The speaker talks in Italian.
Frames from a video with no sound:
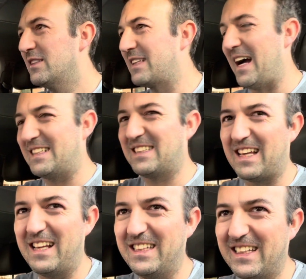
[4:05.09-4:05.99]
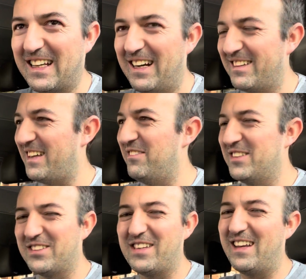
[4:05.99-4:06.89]
Cazzaniga! Chi ha
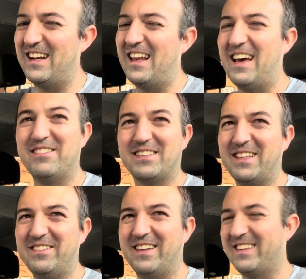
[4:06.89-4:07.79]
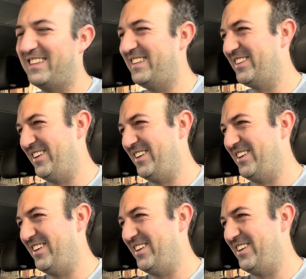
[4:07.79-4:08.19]
visto ieri la live si è divertito.